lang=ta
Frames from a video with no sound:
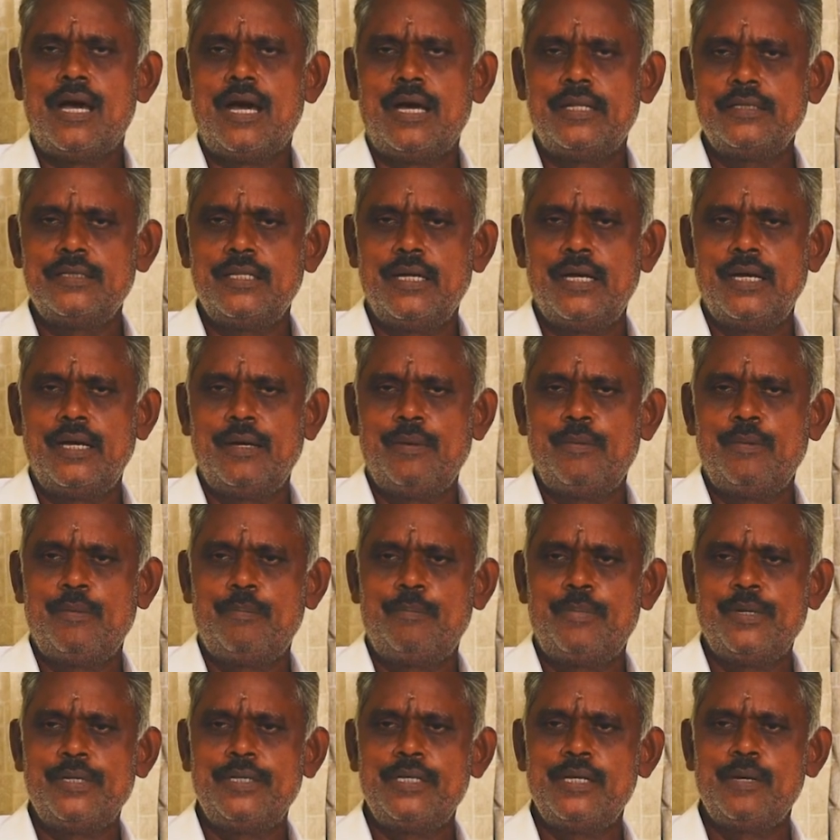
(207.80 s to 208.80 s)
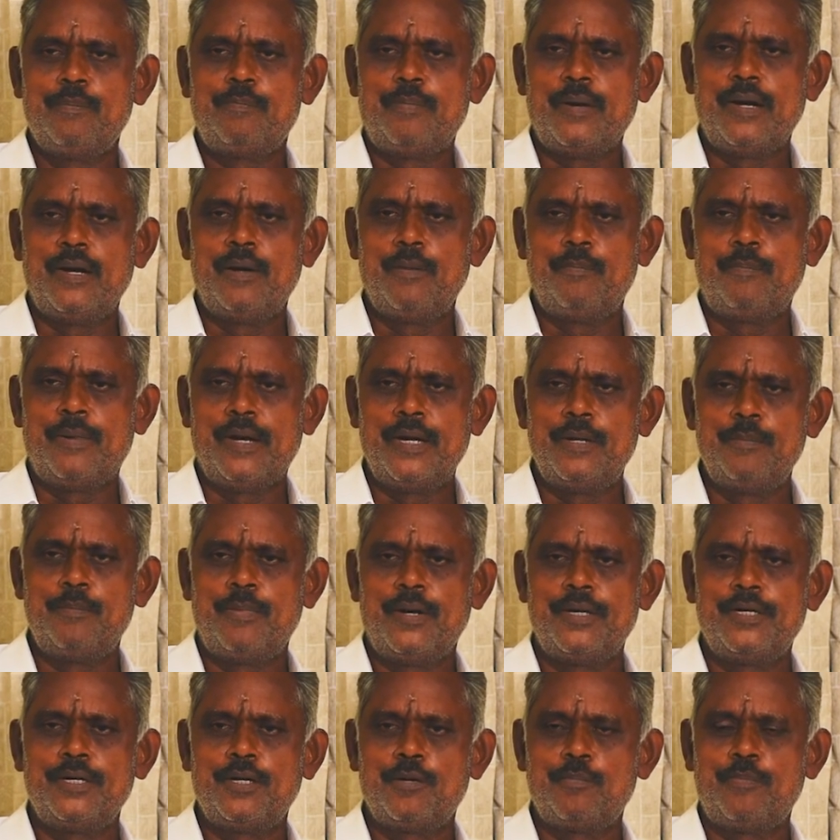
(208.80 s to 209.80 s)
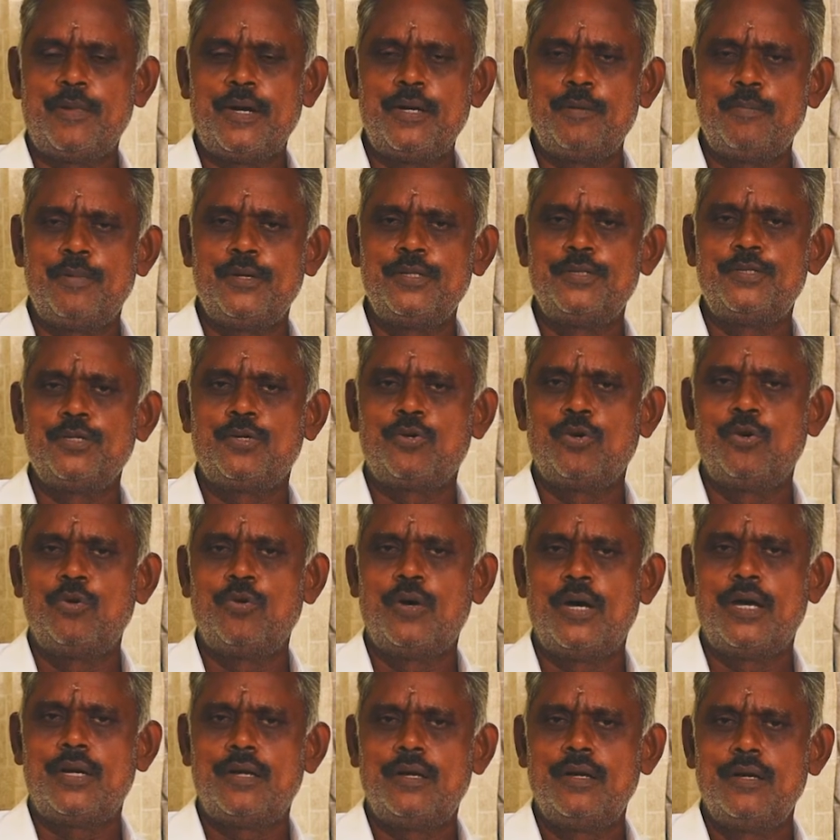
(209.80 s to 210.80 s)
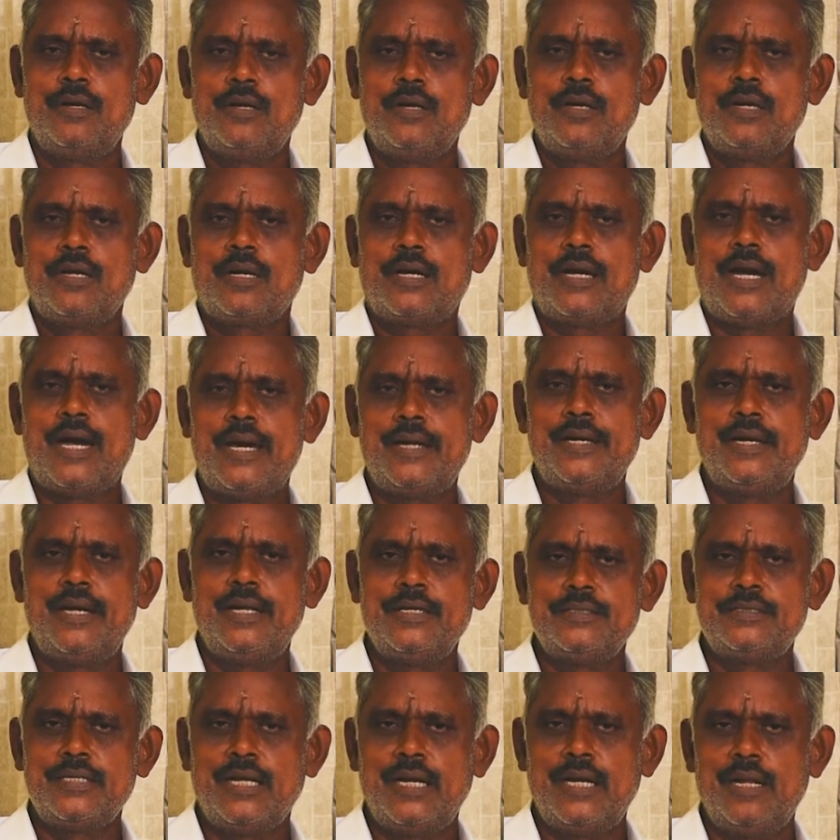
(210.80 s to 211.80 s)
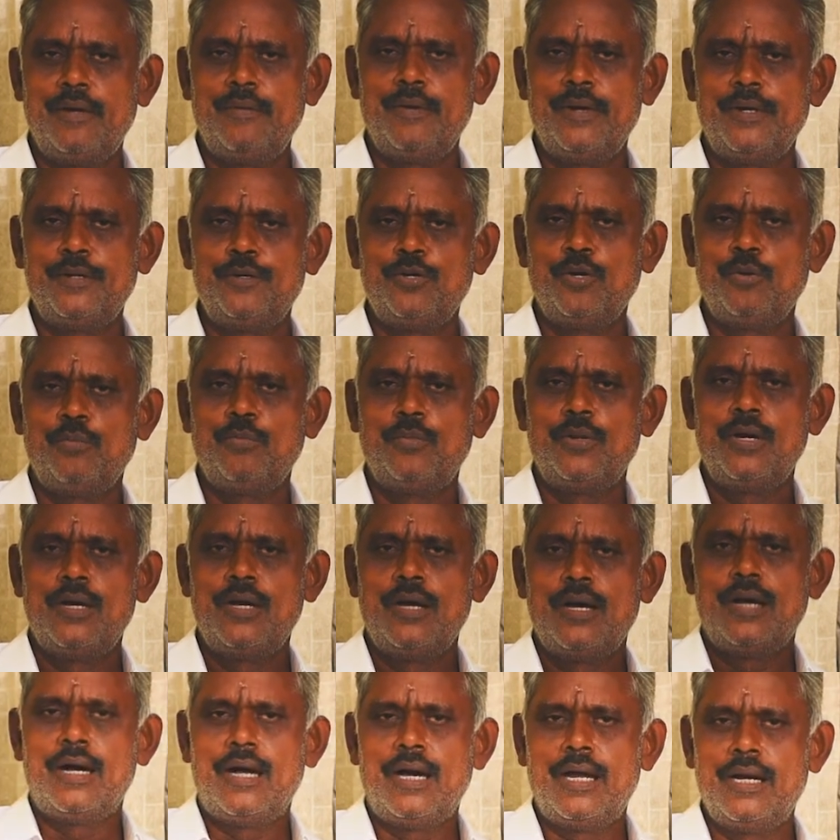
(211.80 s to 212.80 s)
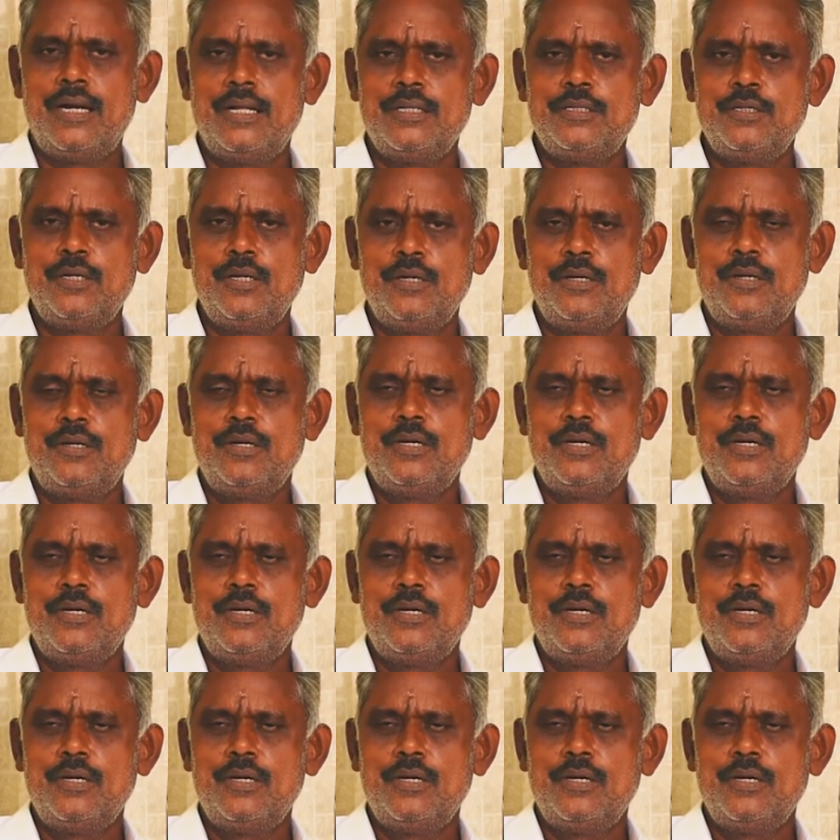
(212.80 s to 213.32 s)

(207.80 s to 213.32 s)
அந்த பெரிய ப பயன்பாட்டுக்கு பயன்படுத்தி கொள்வார் காரிலே செல்ல வேண்டும் அல்லது